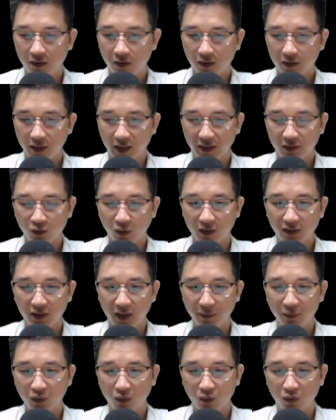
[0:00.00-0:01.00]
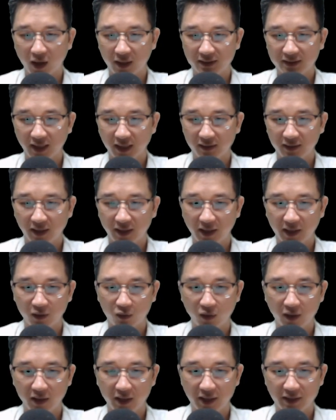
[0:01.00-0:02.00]
Đế Tuấn tiếp tục quan sát tình hình
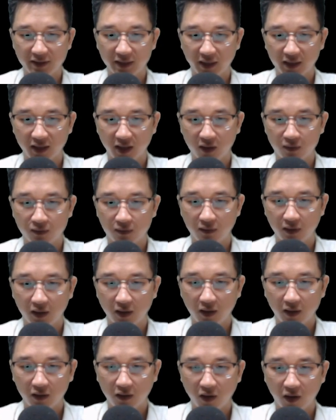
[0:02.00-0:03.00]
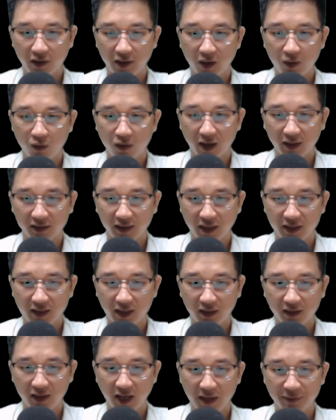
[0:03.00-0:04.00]
quân địch trên không, còn Đông Hoàng Thái
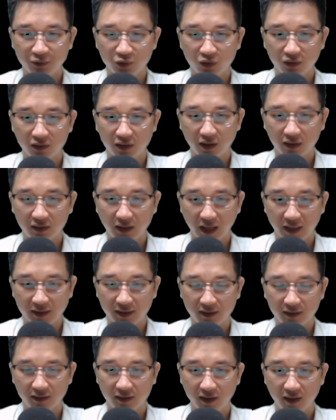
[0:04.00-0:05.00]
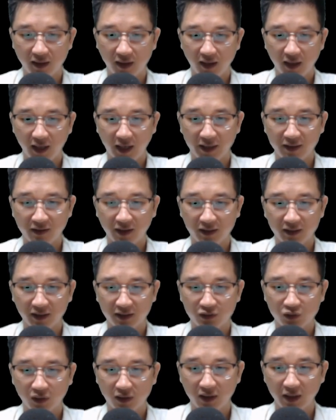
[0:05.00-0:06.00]
Nhất đáp xuống tường thành. Hai người từng
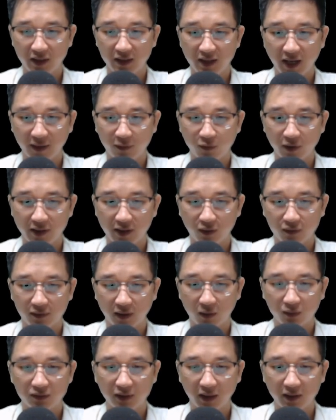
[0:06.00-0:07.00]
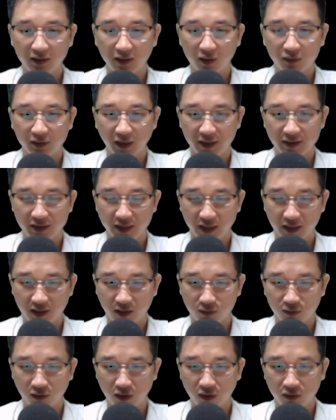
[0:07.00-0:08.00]
xuất lĩnh đại quân yêu tộc tấn công thành trì
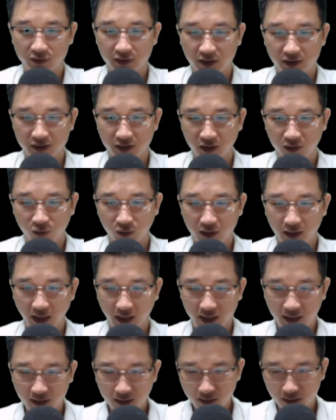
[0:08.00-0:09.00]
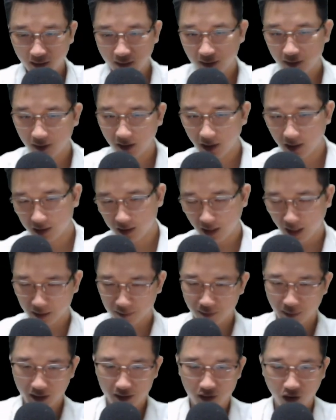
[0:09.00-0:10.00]
khổng lồ trên sườn núi này nên
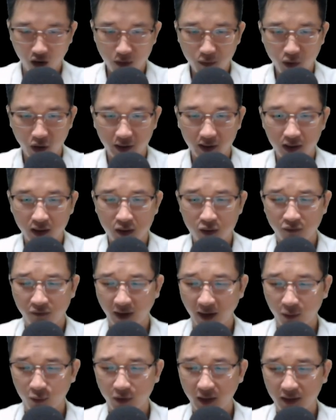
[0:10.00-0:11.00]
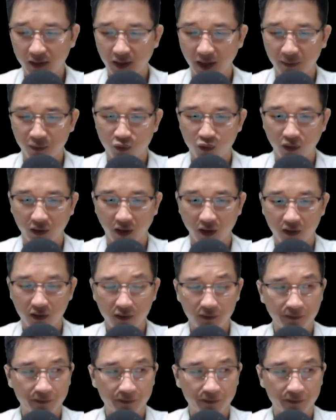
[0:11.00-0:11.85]
biết rõ mọi ưu và khuyết điểm của nó.